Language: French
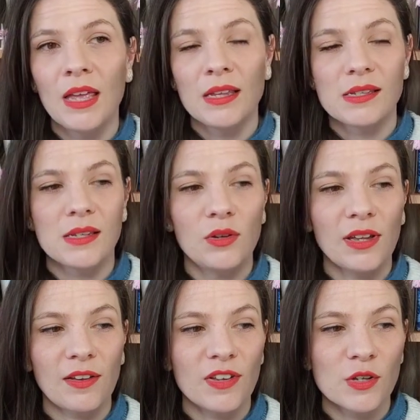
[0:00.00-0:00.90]
c'est une
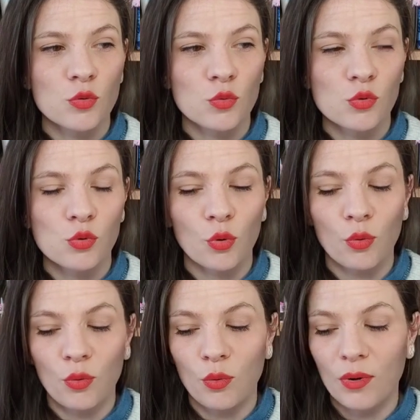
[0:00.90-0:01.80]
réflexion sur
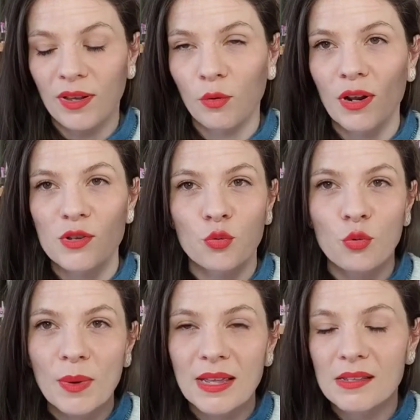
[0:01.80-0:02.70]
euh, les relations
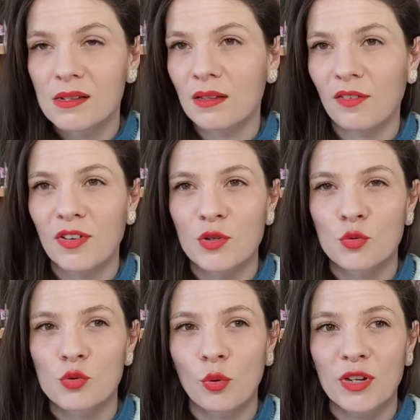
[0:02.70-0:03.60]
humaines, c'est une
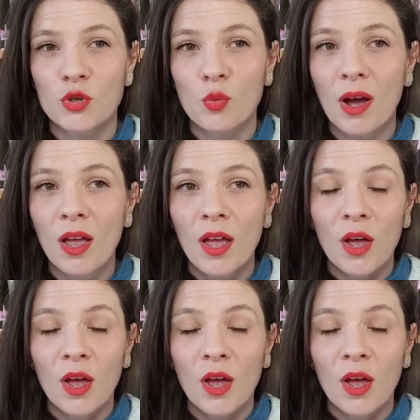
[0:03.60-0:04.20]
réflexion sur les choix